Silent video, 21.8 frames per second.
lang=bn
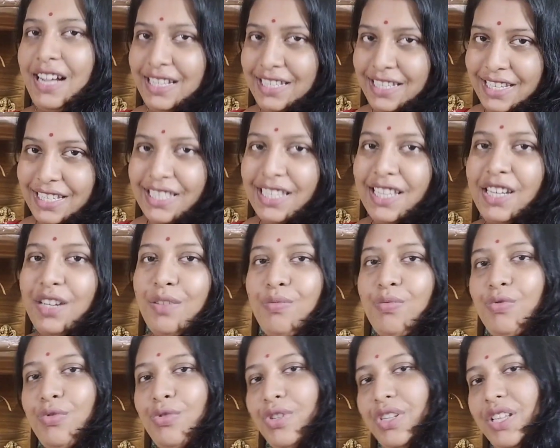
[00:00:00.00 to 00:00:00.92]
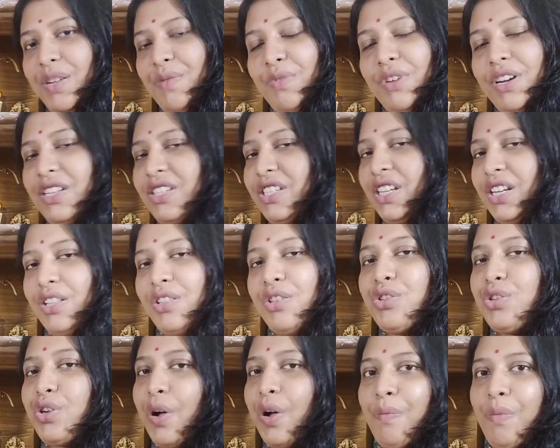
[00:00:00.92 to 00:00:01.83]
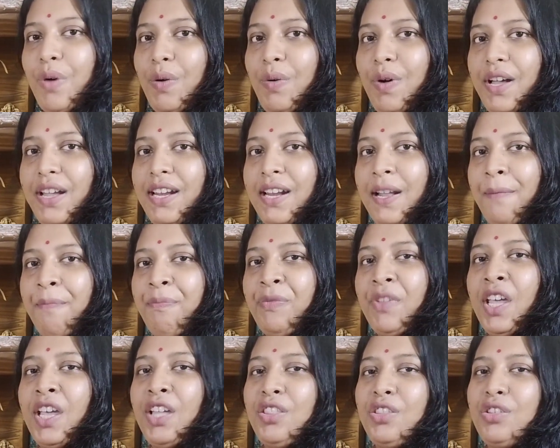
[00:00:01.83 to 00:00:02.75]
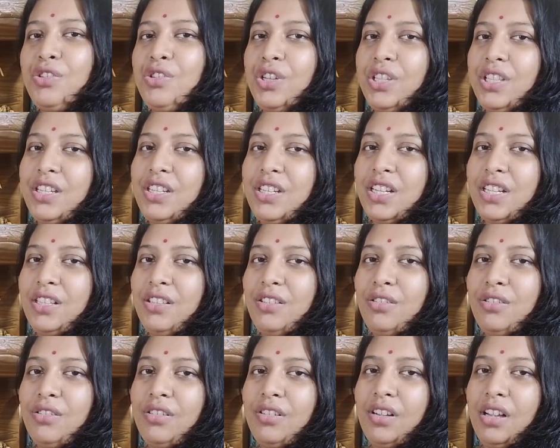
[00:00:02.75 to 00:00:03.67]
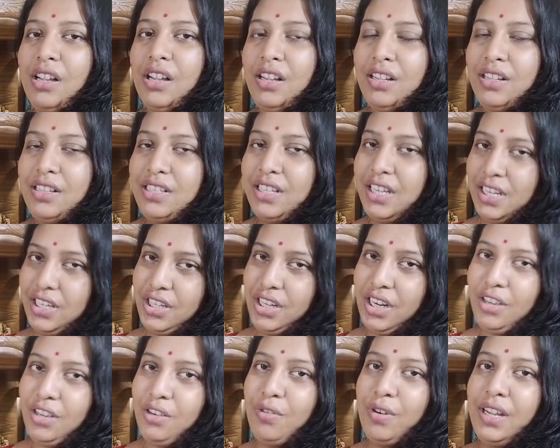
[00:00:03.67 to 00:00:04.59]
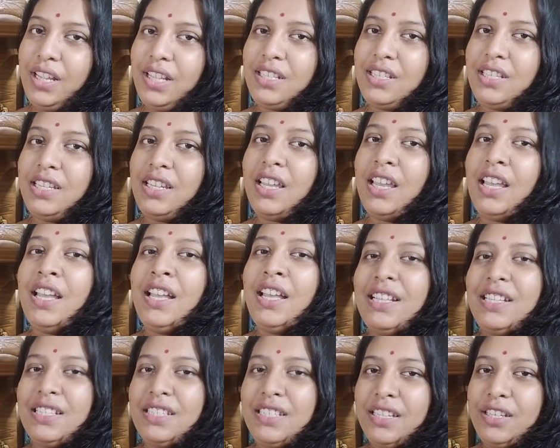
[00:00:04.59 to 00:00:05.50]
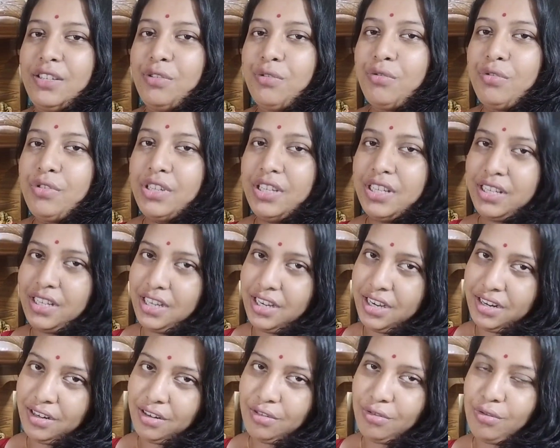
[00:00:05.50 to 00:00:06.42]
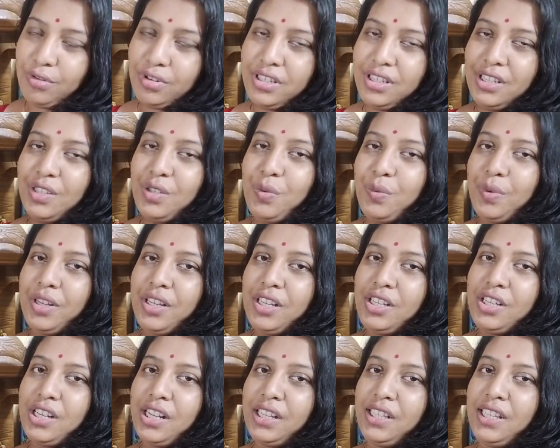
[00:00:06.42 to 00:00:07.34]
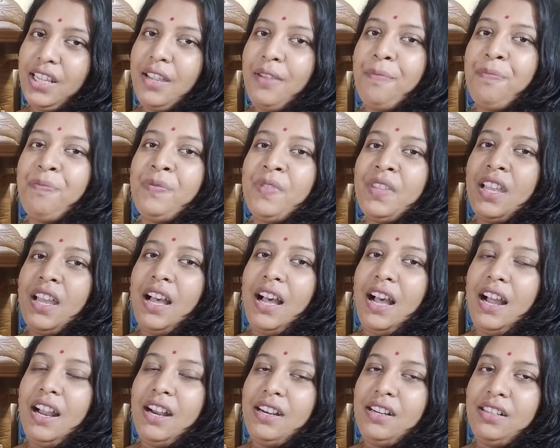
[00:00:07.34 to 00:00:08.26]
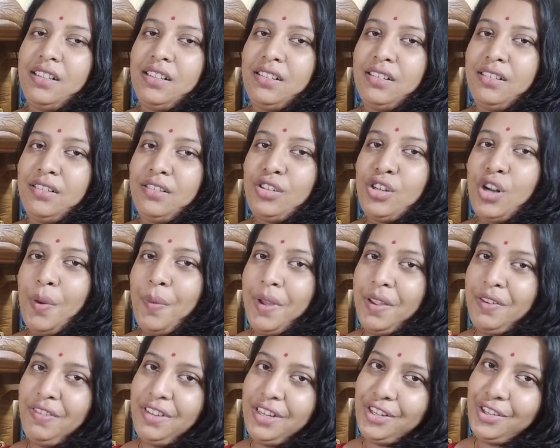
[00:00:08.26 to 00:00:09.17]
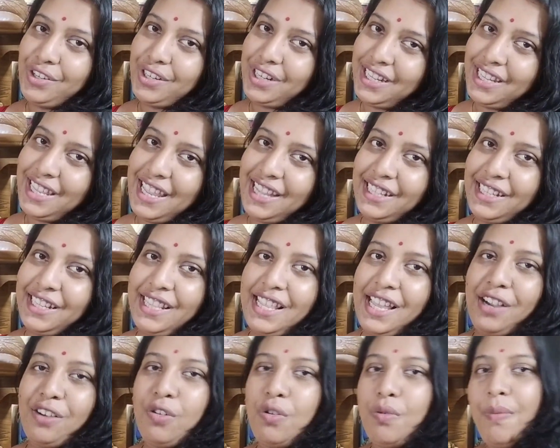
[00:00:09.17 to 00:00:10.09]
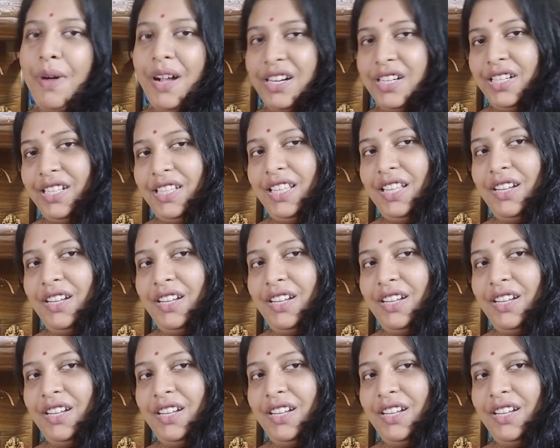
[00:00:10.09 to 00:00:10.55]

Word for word: আজকের দিনে পুজো দেবো না সেটা তো সম্ভব হয় না তো যথাসাধ্য চেষ্টা করেছি যেটুকু শেয়ার করছি তোমাদের সাথে আর সবাই ভিডিওটা দেখতে থাকো পাশে